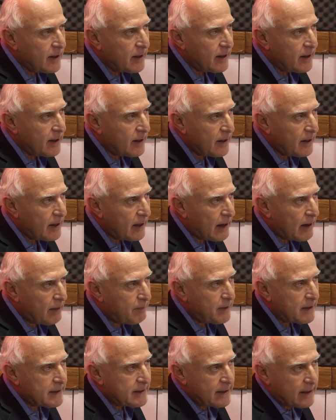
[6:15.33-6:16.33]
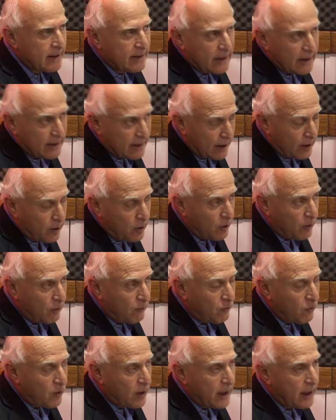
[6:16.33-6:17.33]
la presidenta anterior lo
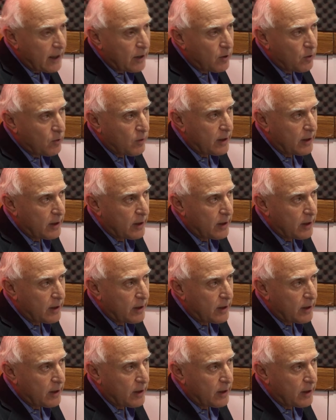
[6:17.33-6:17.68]
fueron,